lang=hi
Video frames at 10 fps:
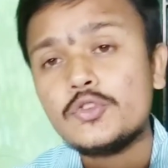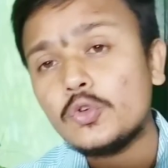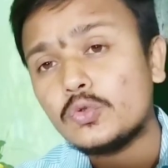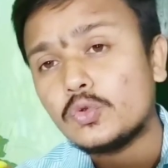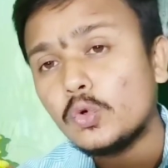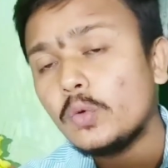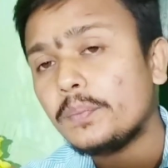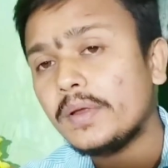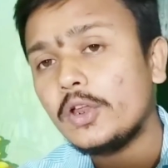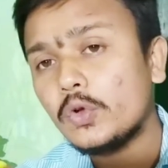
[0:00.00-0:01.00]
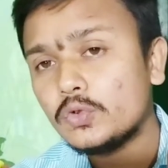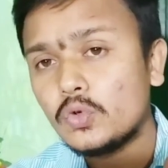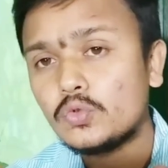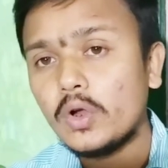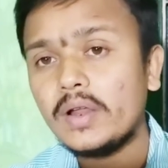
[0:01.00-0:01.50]
जो दो बिलियन
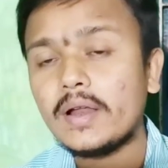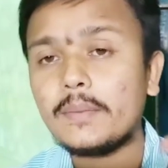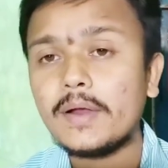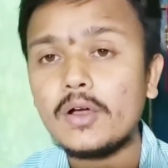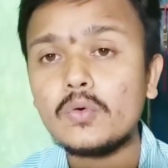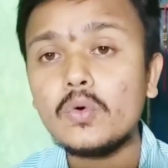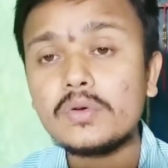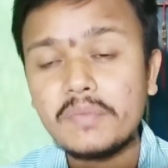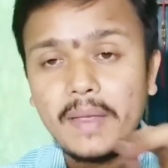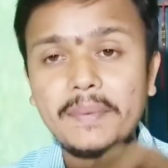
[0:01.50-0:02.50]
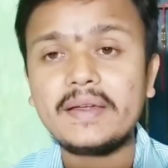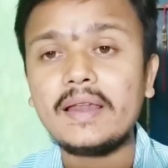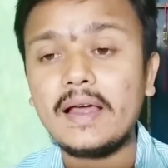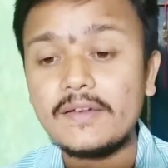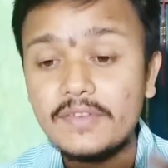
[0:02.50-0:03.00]
डॉलर हमारा ओप
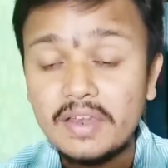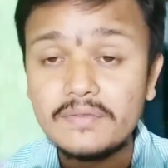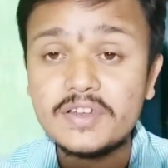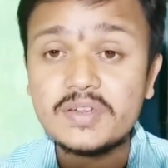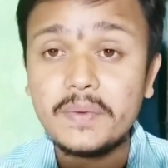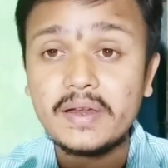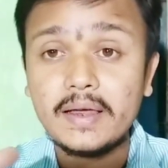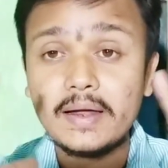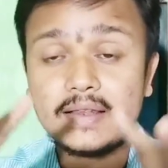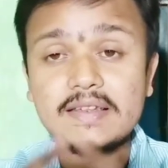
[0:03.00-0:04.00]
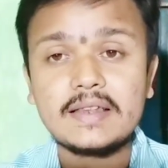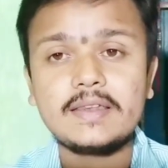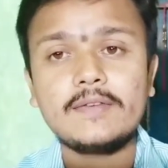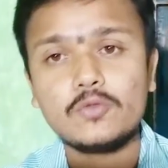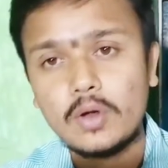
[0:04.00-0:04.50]
कैपिटल अभी इन्वेस्टमेंट करना
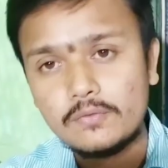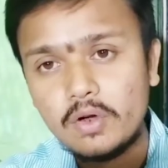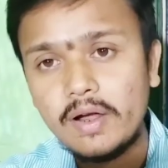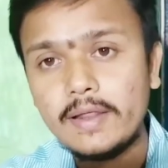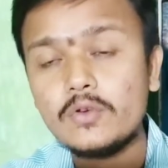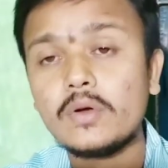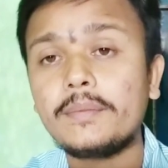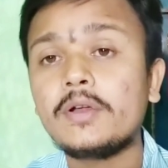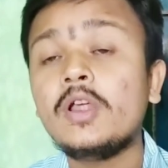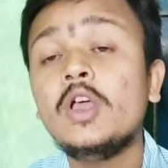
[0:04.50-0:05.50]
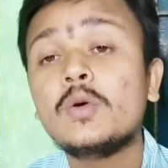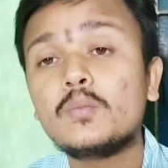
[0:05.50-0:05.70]
चाहते हैं वोडाफोन आइडिया ऊपर